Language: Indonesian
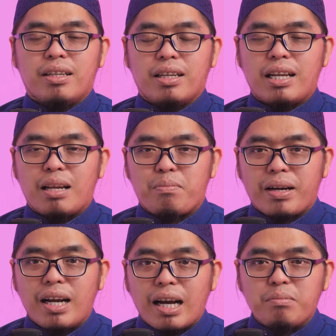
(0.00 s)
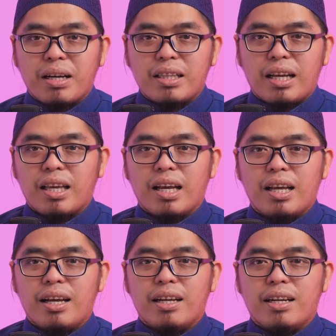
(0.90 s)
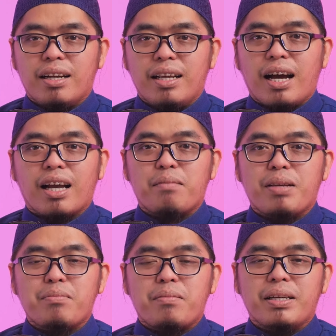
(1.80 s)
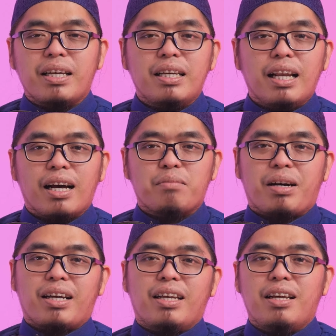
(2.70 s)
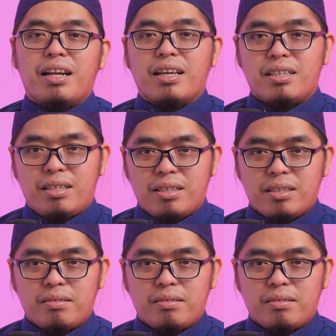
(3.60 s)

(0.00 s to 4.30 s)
dari pandangan matanya, dianggapnya mamanya hilang, makanya dia nangis.